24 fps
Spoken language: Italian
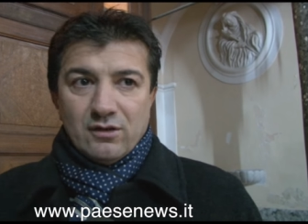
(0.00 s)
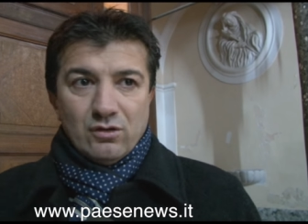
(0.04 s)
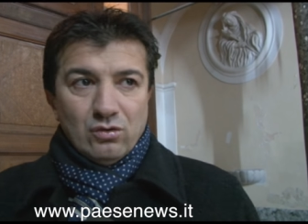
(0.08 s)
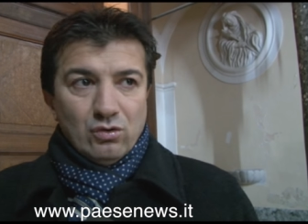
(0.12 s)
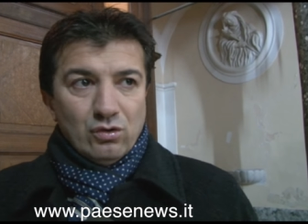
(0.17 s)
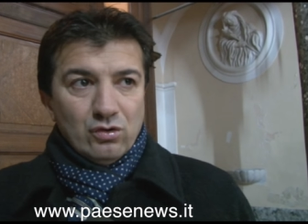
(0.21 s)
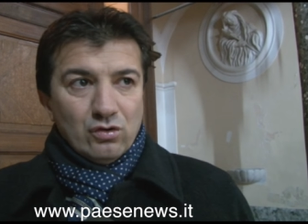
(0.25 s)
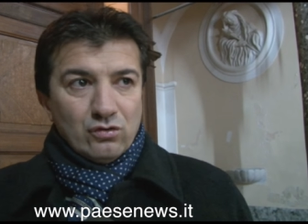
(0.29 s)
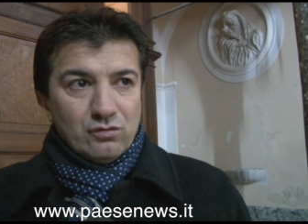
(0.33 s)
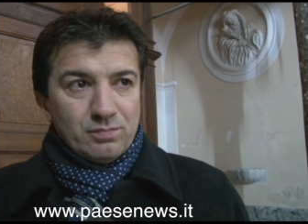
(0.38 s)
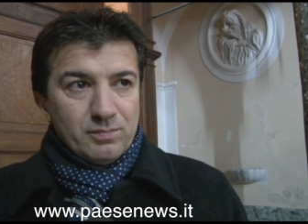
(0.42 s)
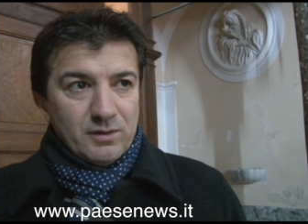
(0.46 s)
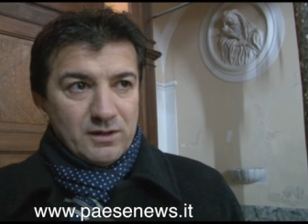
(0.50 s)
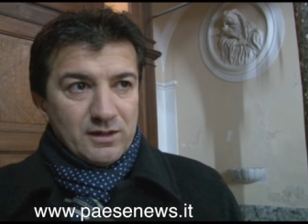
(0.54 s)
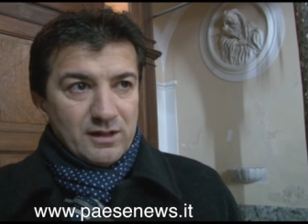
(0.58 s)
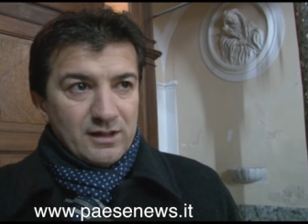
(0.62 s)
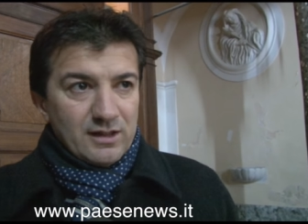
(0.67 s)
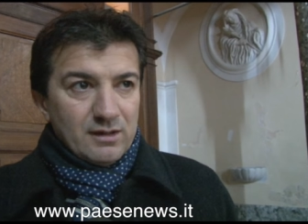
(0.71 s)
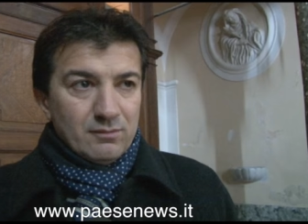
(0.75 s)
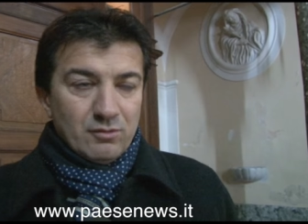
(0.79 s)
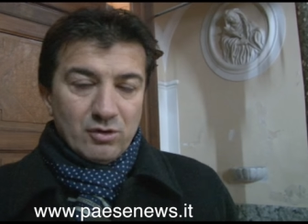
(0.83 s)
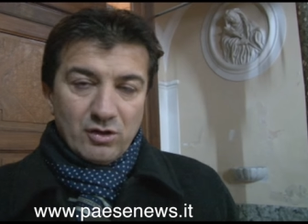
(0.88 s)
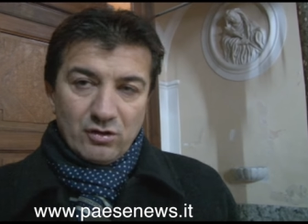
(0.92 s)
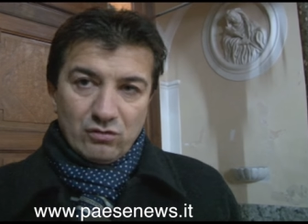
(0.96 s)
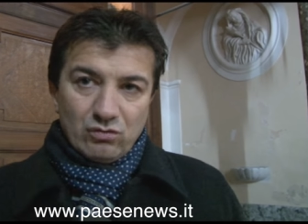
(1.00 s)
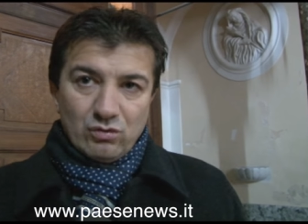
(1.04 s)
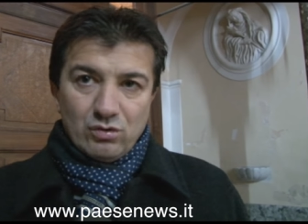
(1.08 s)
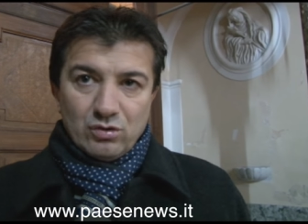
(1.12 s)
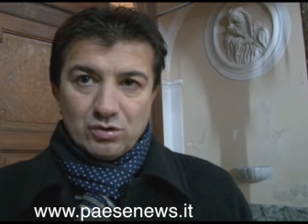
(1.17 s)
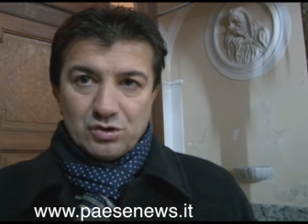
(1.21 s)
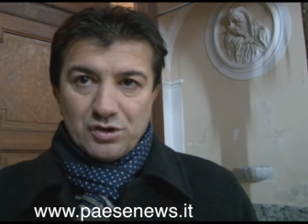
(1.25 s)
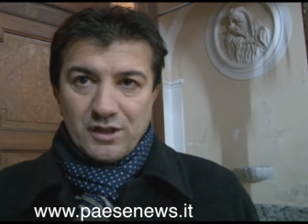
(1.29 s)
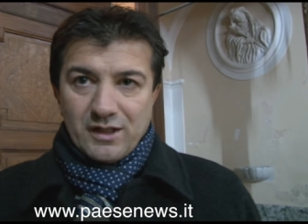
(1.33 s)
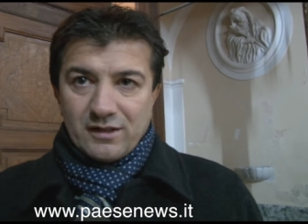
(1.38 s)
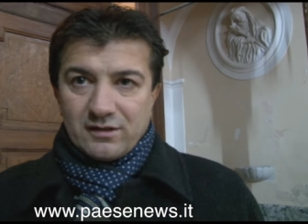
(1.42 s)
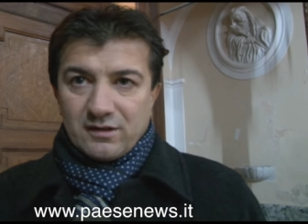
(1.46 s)
Noi ospiteremo, ne
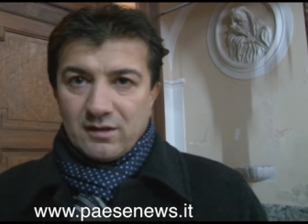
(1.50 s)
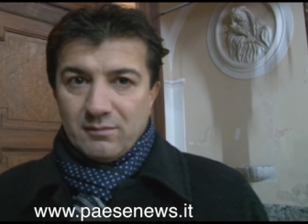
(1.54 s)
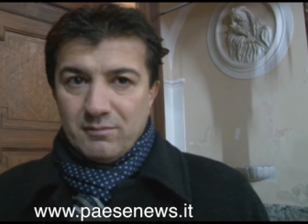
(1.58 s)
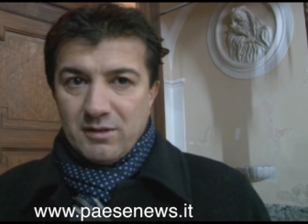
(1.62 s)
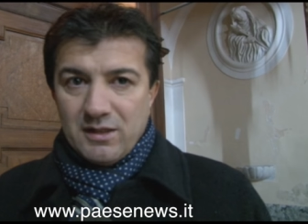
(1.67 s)
sono certa,